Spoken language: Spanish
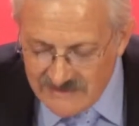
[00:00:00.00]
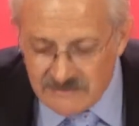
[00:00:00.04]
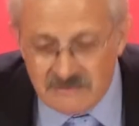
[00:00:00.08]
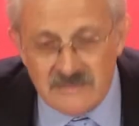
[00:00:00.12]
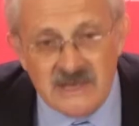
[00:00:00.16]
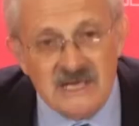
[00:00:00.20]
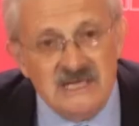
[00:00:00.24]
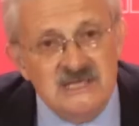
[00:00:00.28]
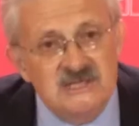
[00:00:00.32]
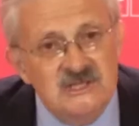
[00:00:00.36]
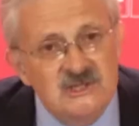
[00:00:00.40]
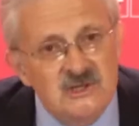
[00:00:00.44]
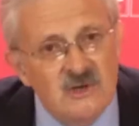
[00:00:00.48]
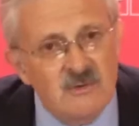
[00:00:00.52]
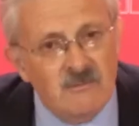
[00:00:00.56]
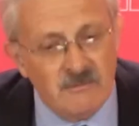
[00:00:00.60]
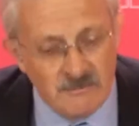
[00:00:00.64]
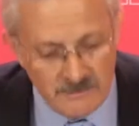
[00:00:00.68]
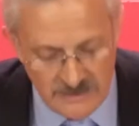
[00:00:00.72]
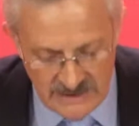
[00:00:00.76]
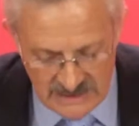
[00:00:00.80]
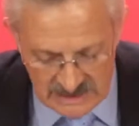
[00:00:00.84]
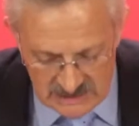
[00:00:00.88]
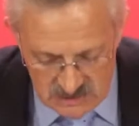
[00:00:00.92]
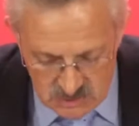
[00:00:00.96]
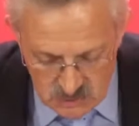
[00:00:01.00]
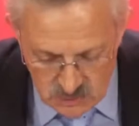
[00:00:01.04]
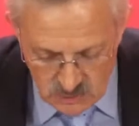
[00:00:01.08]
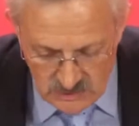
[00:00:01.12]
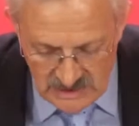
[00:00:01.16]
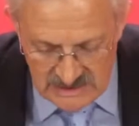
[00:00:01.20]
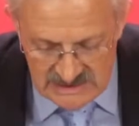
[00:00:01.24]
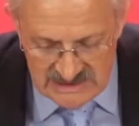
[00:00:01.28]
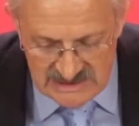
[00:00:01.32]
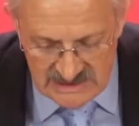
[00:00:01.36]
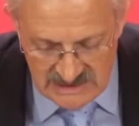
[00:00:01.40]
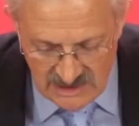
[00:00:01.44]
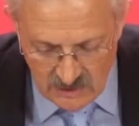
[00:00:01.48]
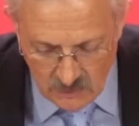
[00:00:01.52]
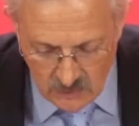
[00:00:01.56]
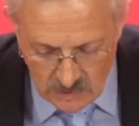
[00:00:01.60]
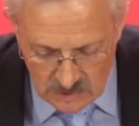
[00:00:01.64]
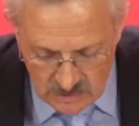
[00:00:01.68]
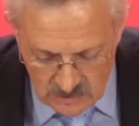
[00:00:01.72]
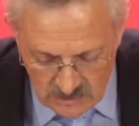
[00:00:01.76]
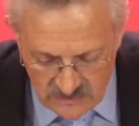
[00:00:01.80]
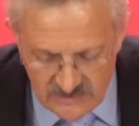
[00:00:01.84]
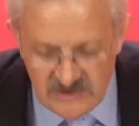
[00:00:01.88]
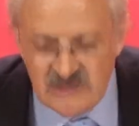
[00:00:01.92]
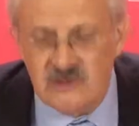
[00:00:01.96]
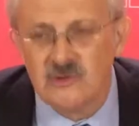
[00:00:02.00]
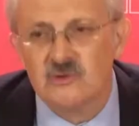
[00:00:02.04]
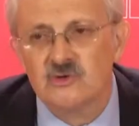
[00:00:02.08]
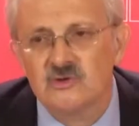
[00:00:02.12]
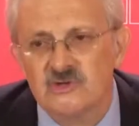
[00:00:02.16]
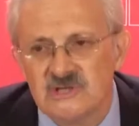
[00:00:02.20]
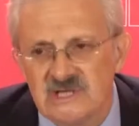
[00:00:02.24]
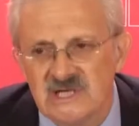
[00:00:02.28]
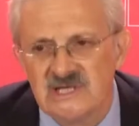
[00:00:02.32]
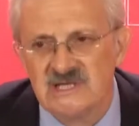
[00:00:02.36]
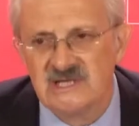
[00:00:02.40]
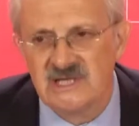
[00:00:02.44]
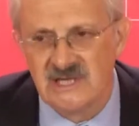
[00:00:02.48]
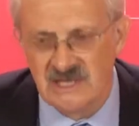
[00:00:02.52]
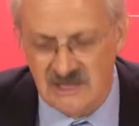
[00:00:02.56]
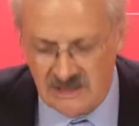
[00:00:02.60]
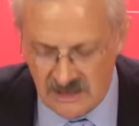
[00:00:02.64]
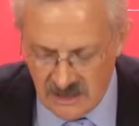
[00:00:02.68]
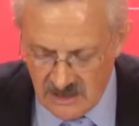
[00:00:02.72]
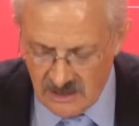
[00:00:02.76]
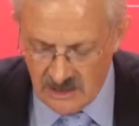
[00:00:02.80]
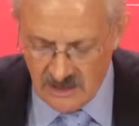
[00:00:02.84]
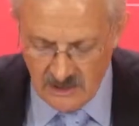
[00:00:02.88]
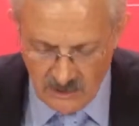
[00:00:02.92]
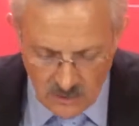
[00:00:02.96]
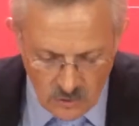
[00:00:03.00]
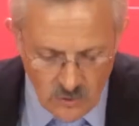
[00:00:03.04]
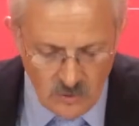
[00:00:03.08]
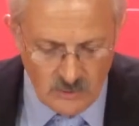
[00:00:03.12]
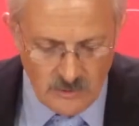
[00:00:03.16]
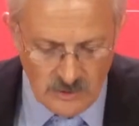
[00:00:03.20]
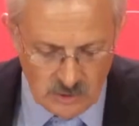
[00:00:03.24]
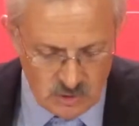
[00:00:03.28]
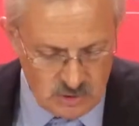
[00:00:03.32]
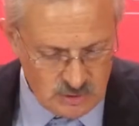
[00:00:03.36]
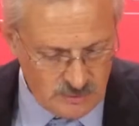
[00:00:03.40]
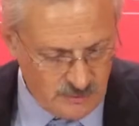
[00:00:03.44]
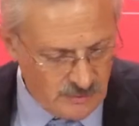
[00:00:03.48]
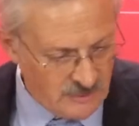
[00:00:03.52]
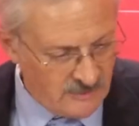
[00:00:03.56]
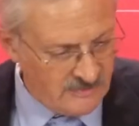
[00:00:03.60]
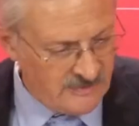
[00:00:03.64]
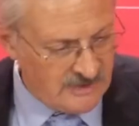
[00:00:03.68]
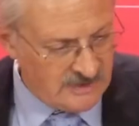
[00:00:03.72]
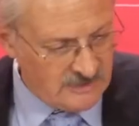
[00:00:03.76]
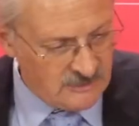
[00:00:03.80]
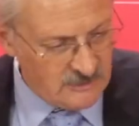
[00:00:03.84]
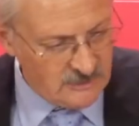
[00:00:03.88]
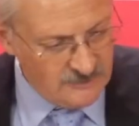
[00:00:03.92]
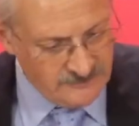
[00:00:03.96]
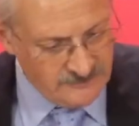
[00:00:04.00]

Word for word: inversión para Asturias de 407,8%.